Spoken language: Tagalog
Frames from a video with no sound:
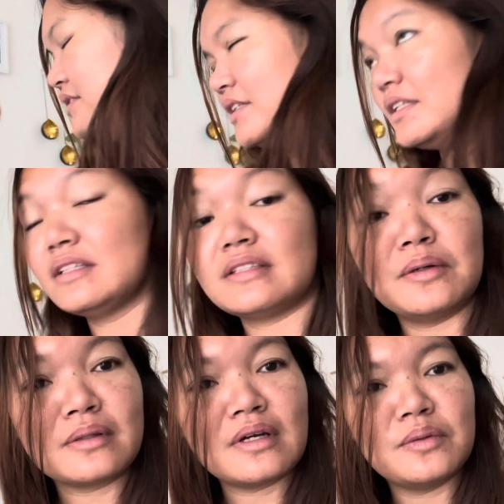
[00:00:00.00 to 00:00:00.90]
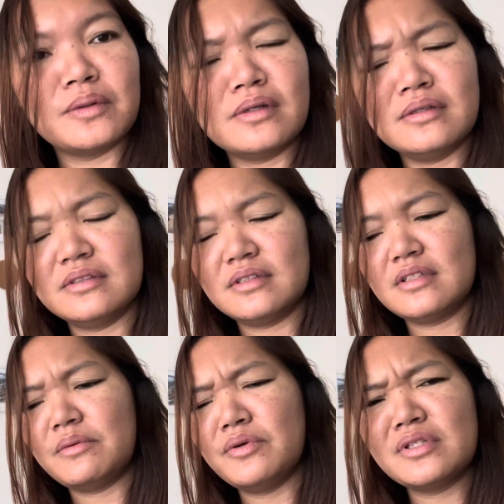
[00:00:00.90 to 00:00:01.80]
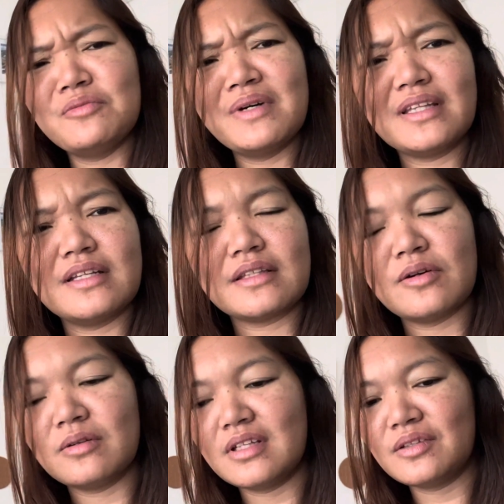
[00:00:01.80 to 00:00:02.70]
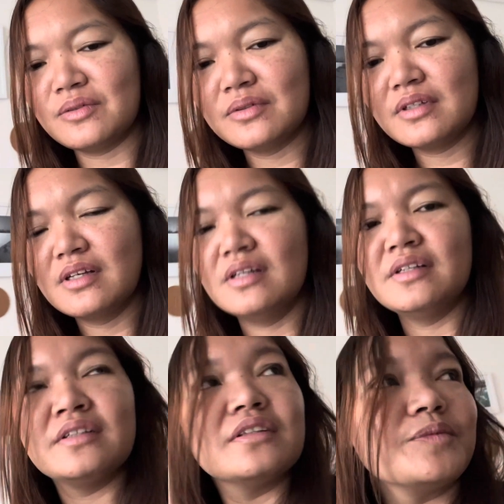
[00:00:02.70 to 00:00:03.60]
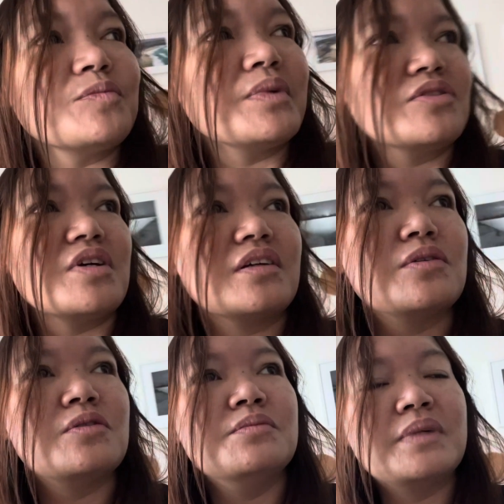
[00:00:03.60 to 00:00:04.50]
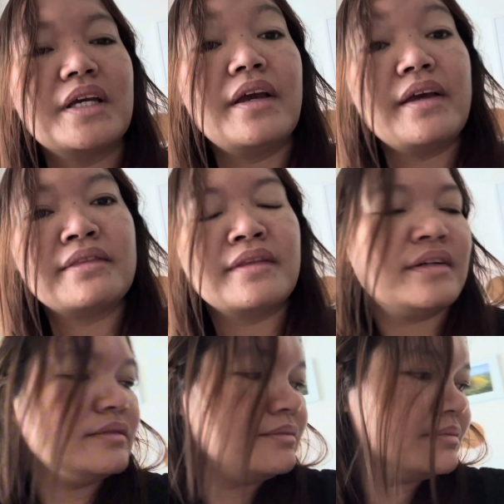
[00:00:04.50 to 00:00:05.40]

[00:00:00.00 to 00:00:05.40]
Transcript: Nagtatahol-tahol. Sabi ko, sino bang tinatahol nito? Tapos pa-check ko, mag-8 na.